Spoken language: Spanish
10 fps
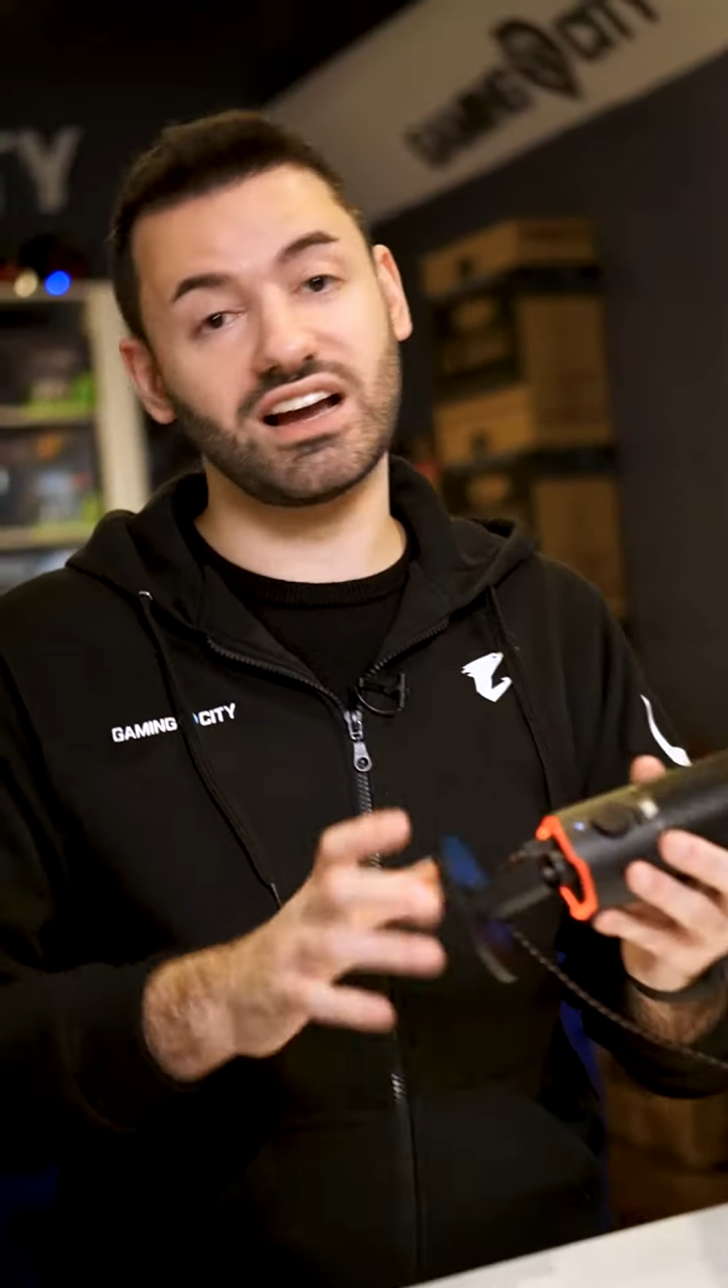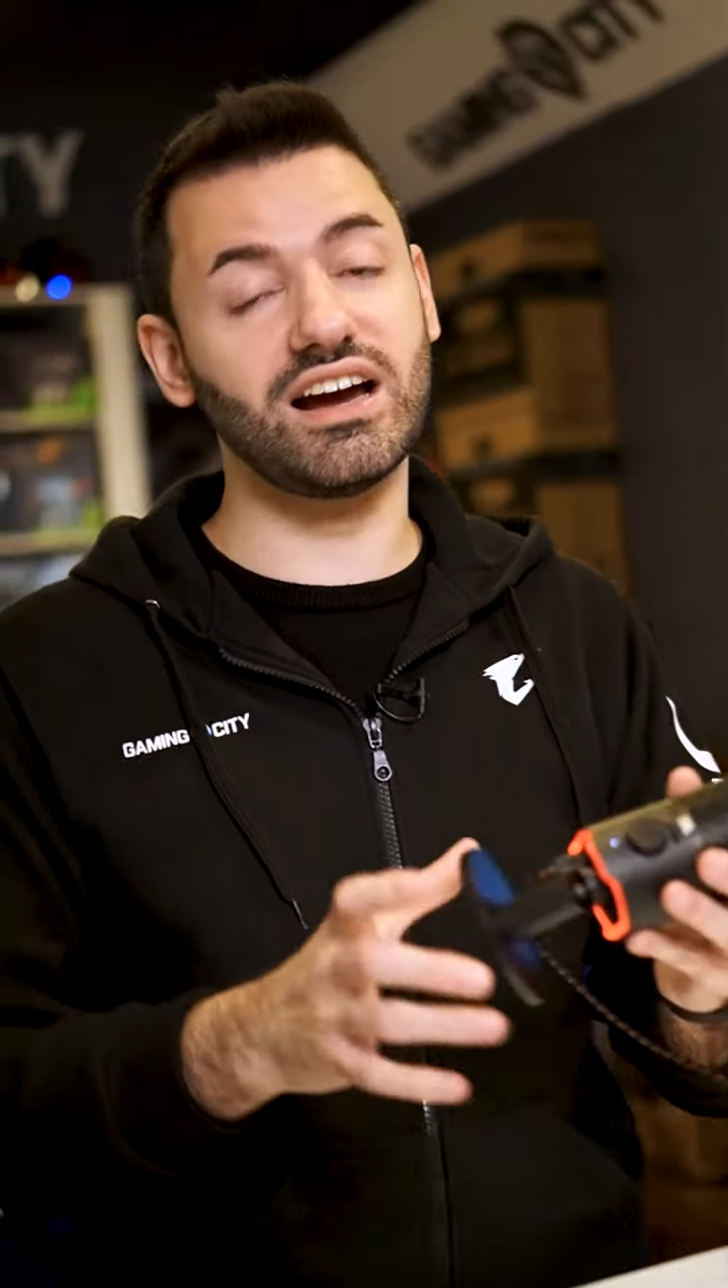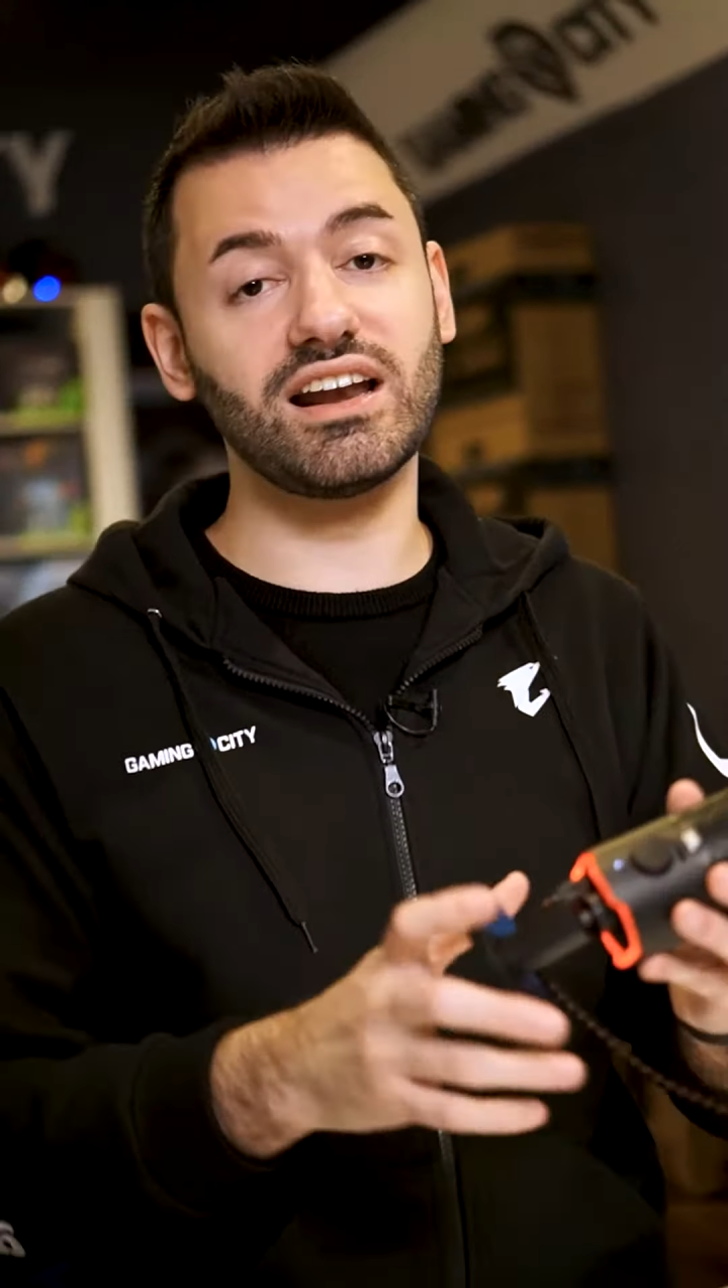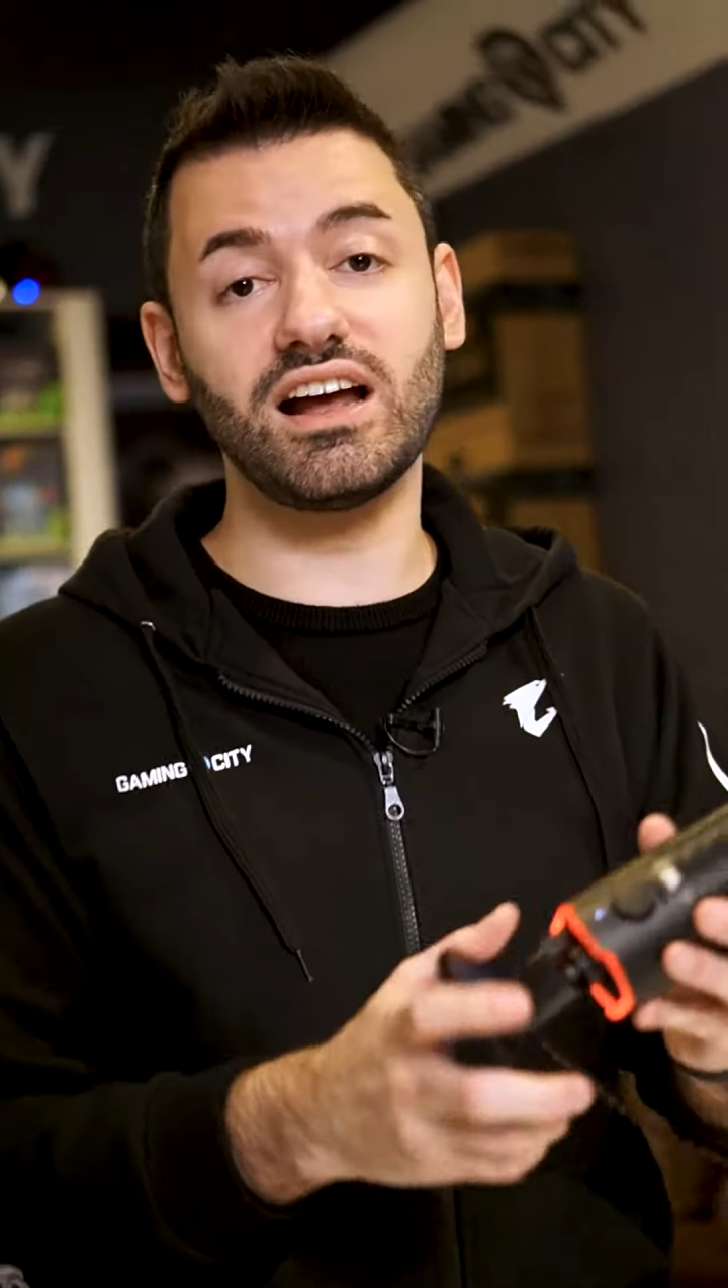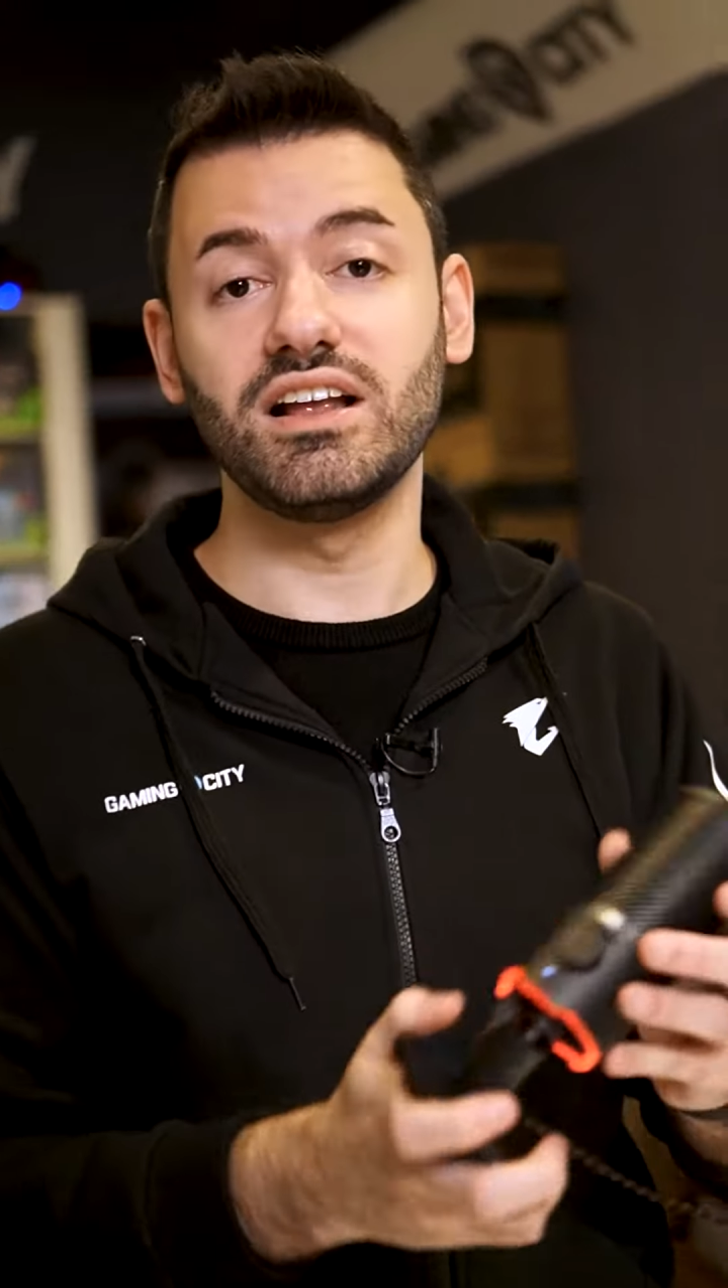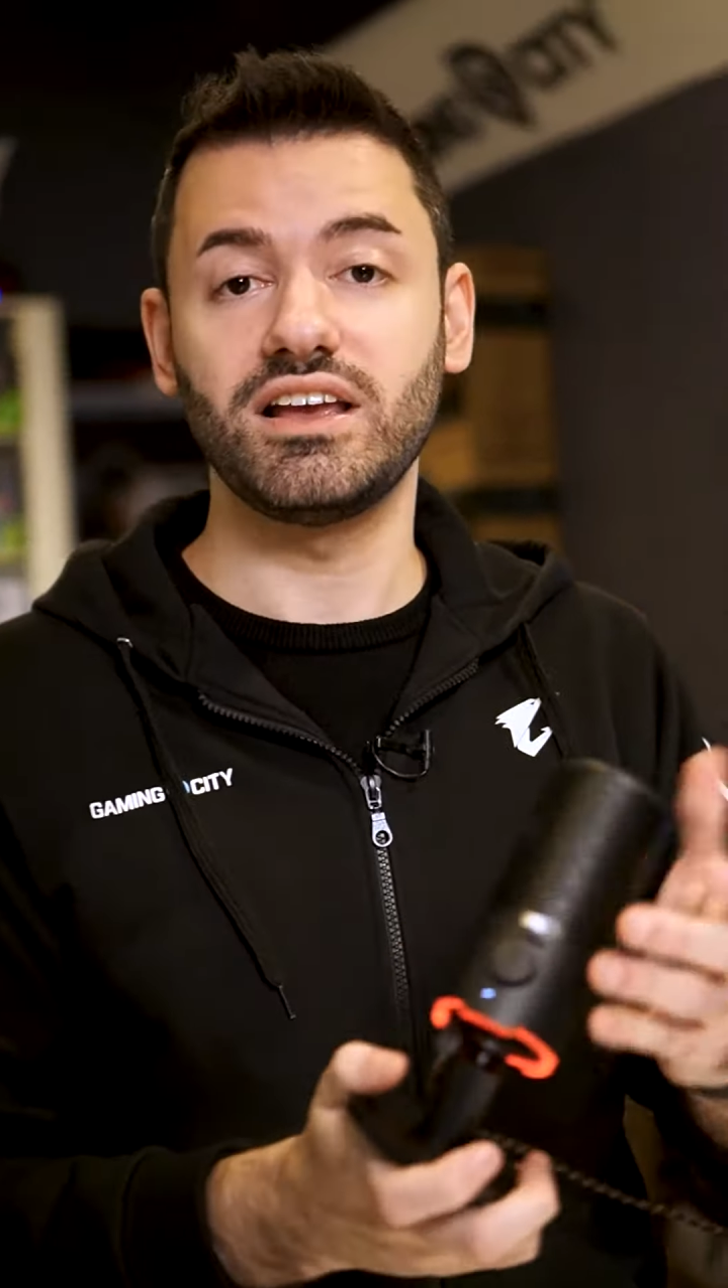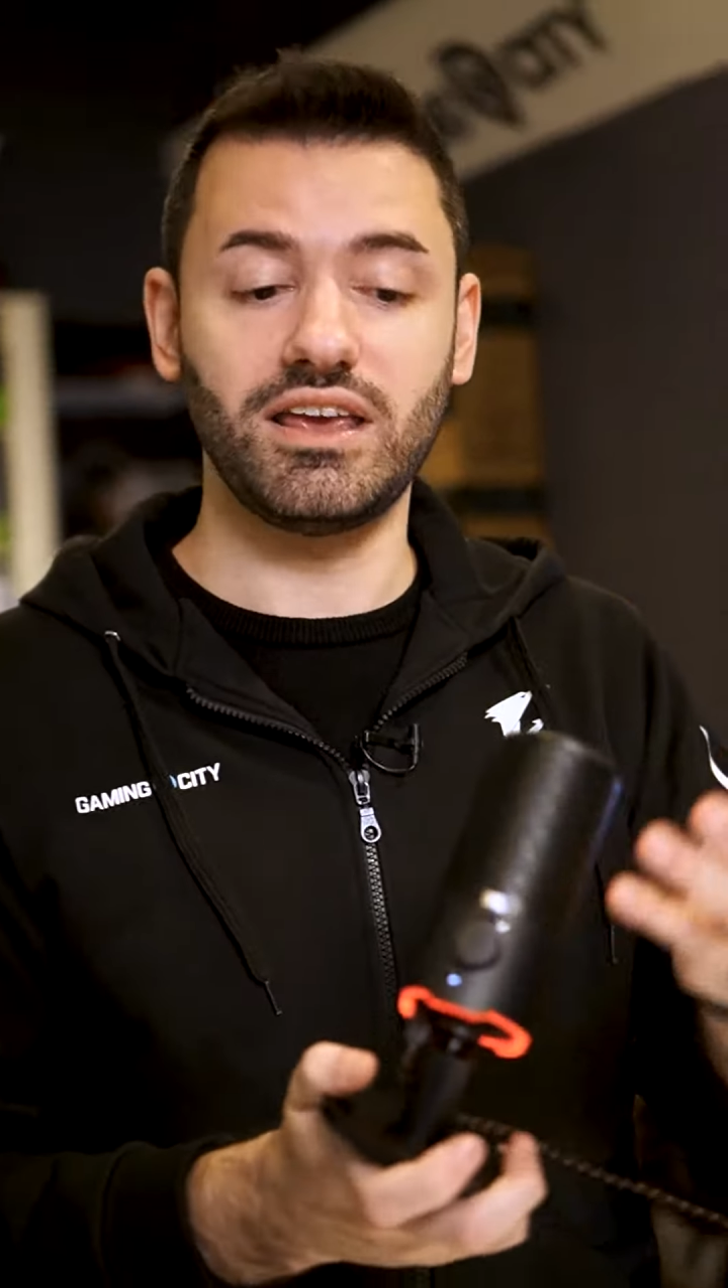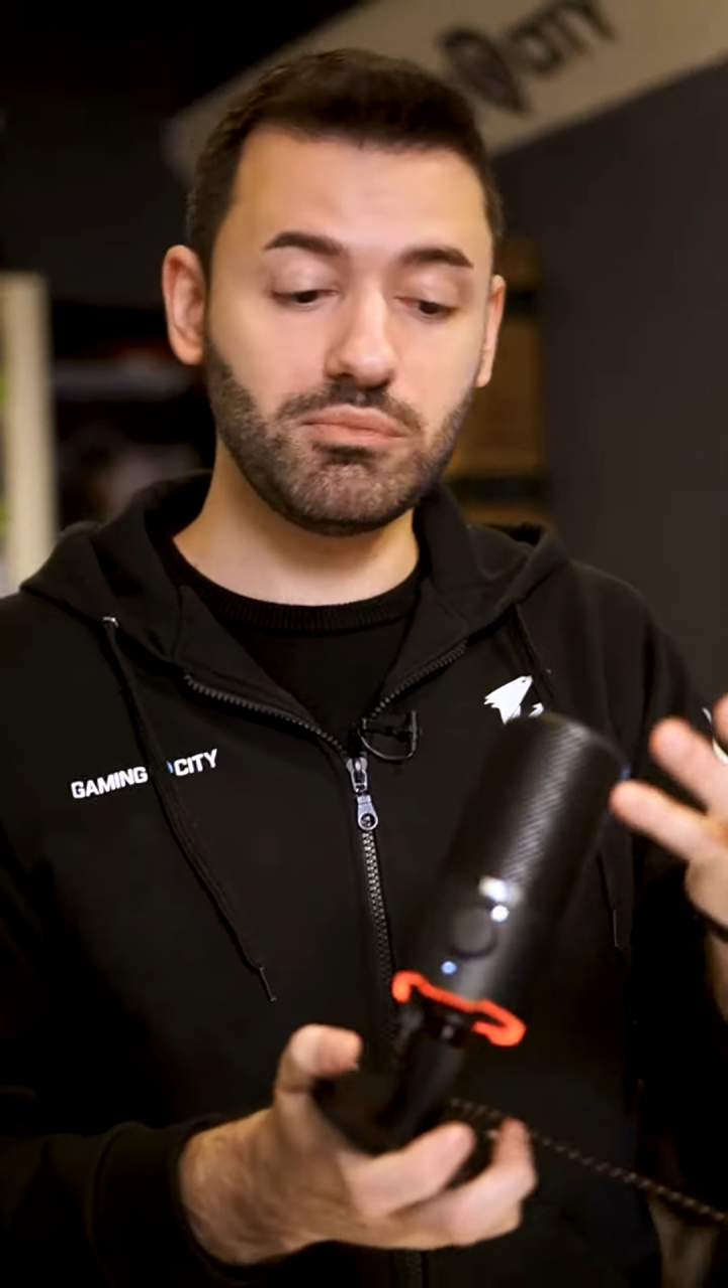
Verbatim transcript: sacarla